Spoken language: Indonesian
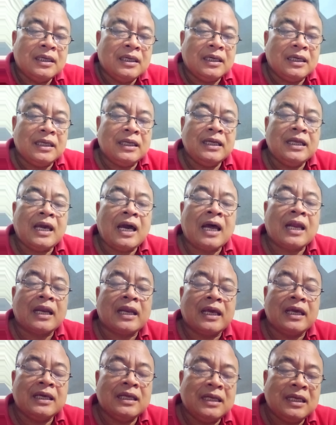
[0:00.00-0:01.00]
Ini
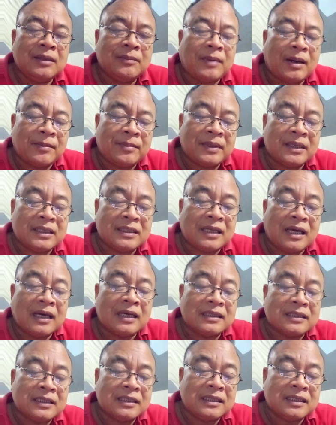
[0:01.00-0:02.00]
aneh ini Pak Pendeta
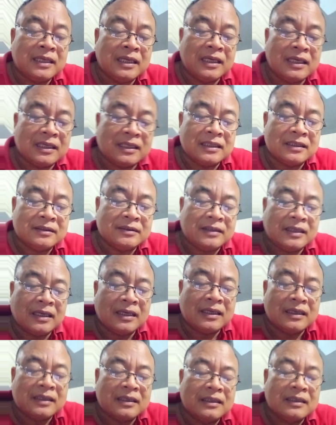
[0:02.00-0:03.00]
HTD gitu ya.